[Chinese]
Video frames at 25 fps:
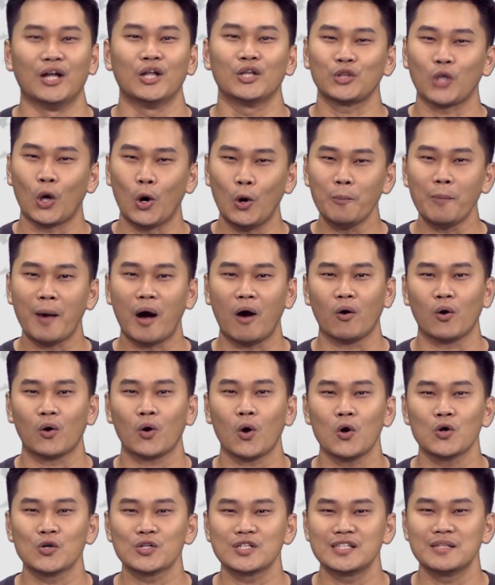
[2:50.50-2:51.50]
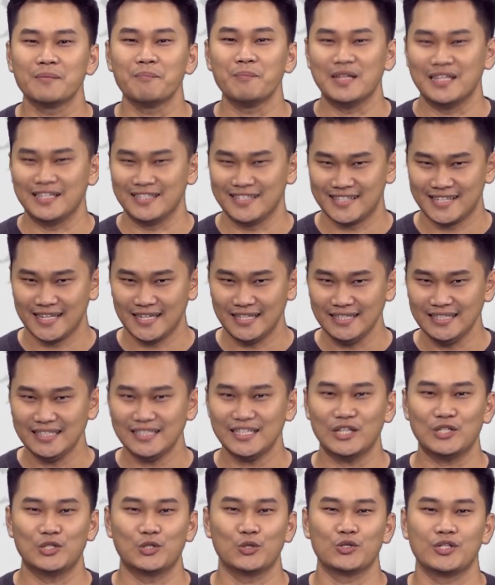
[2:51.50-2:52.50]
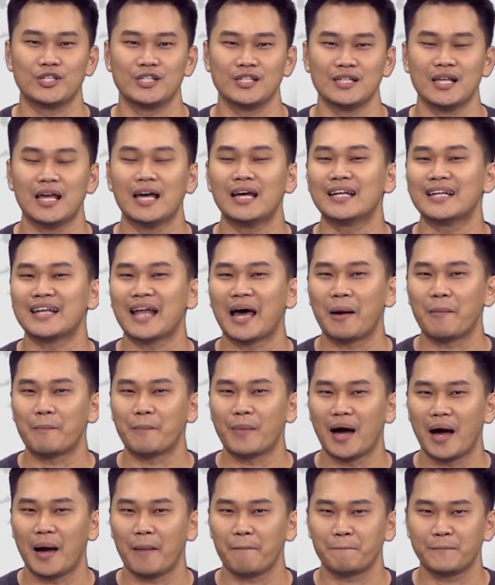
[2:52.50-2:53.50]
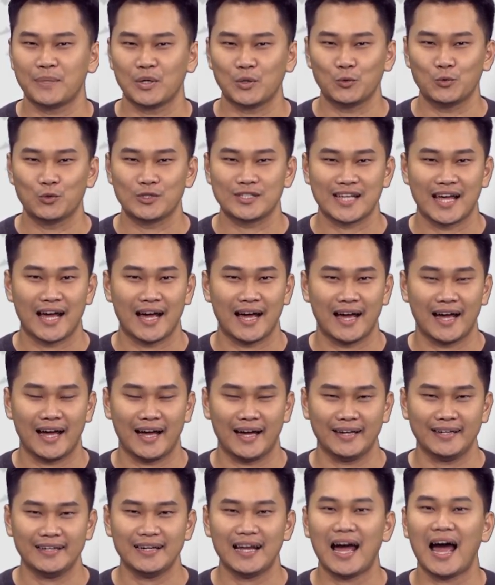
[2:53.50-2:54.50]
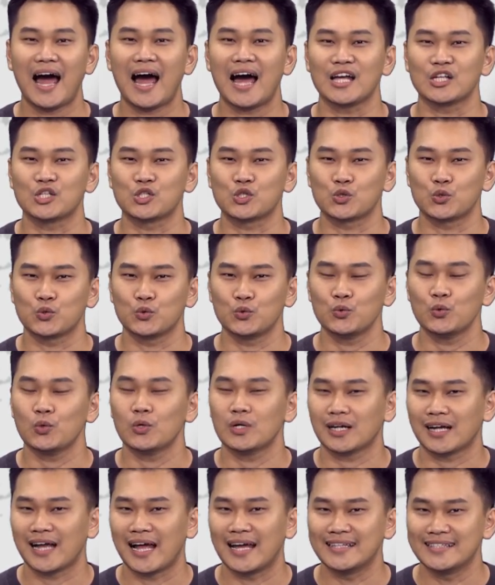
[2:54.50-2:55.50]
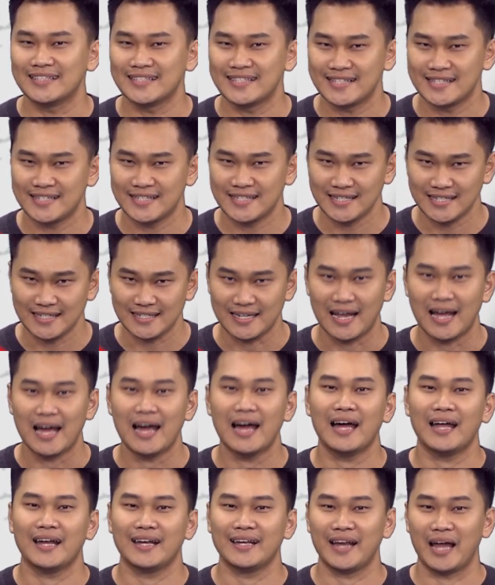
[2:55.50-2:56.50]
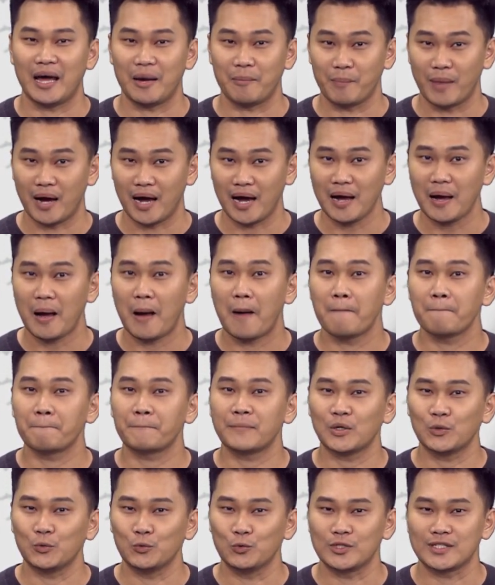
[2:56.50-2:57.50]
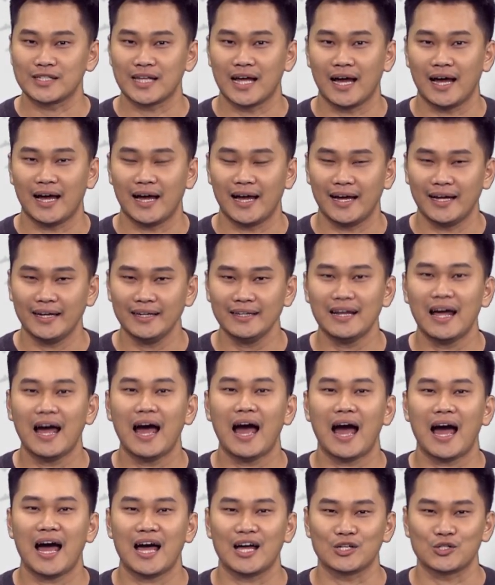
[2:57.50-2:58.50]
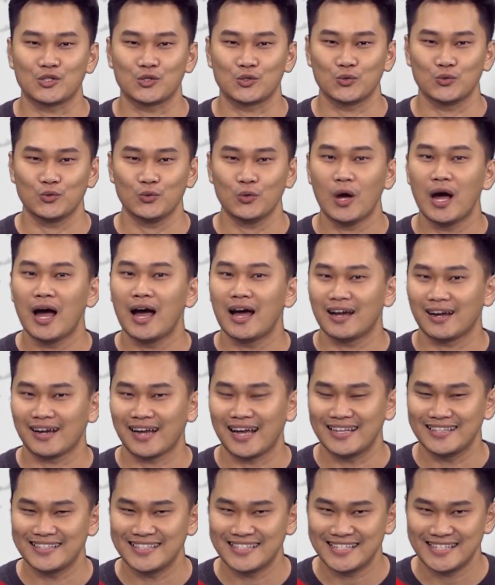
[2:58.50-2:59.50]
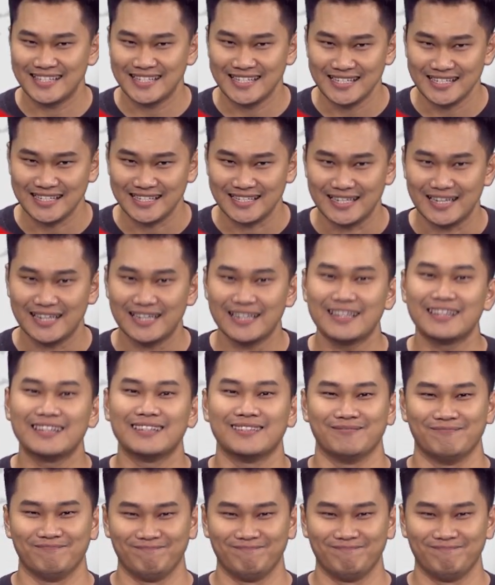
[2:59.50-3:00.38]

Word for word: 呃，投保公司名称，也就是 nama perusahaan asuransi，nama perusahaan asuransi。